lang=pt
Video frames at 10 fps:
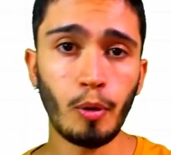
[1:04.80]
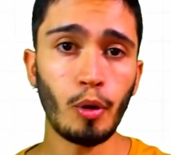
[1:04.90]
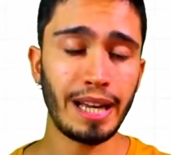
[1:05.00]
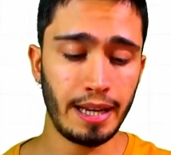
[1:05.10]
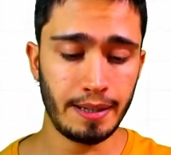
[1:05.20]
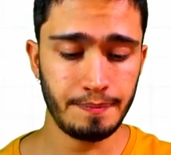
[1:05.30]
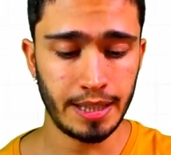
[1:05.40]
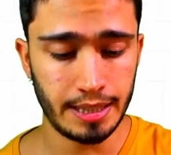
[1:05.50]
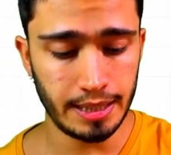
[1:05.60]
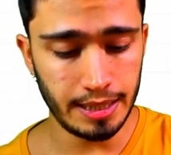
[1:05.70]

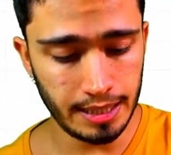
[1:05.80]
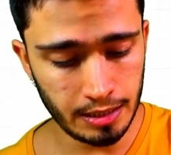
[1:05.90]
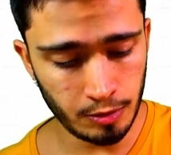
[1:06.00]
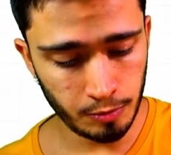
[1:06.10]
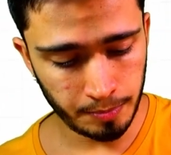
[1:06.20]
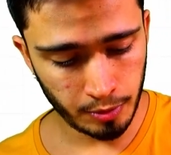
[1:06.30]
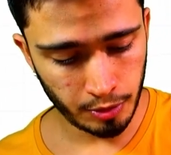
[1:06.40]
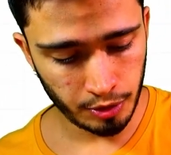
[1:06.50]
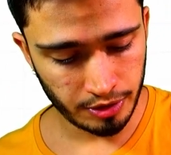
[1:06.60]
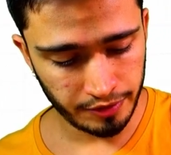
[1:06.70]
porém não
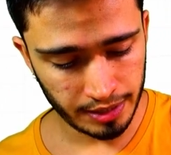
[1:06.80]
pode